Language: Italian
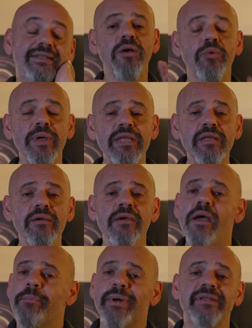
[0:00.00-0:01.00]
Quindi
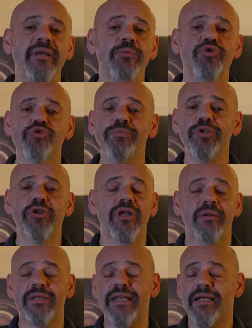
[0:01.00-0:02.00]
partiamo subito da,
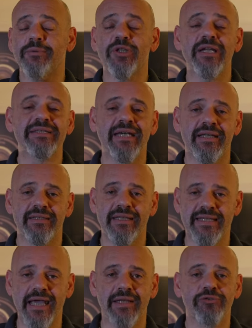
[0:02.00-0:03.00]
dalla modalità di
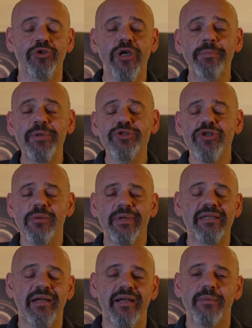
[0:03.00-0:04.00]
scatto, che
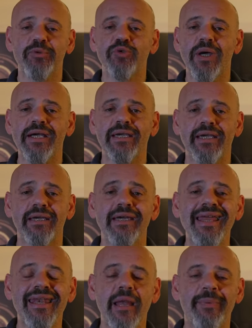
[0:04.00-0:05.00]
personalmente la reputo
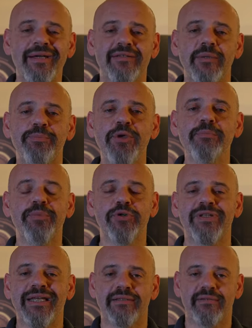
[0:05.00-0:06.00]
anche la parte più
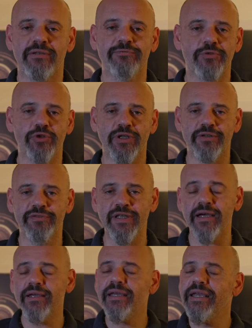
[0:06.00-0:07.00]
importante in
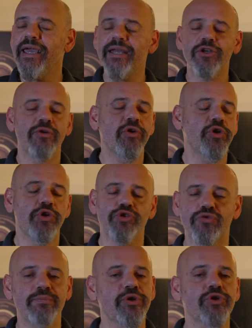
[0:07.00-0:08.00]
fotografia. E no, ve lo dico
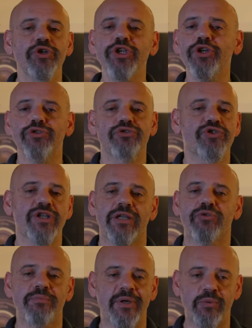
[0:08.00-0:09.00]
subito, io non
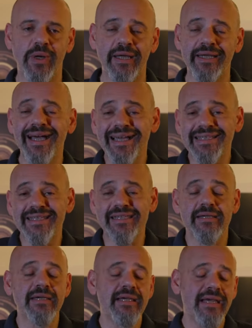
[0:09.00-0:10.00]
scatto in manuale,
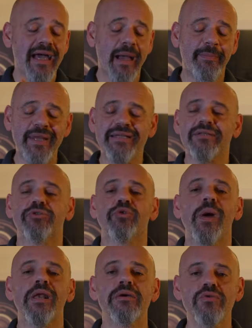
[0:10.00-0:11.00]
anzi, Appena sento
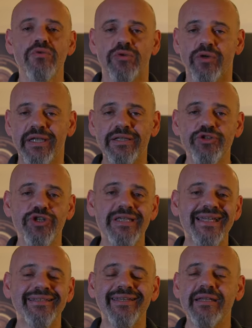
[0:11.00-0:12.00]
qualcuno che dice di
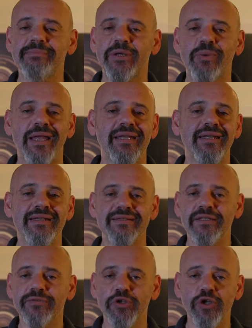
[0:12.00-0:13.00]
scattare in manuale della
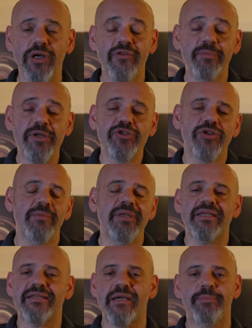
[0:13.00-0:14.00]
street photography,
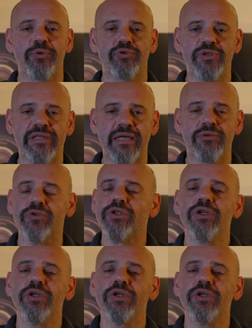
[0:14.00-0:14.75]
personalmente scappo lontano.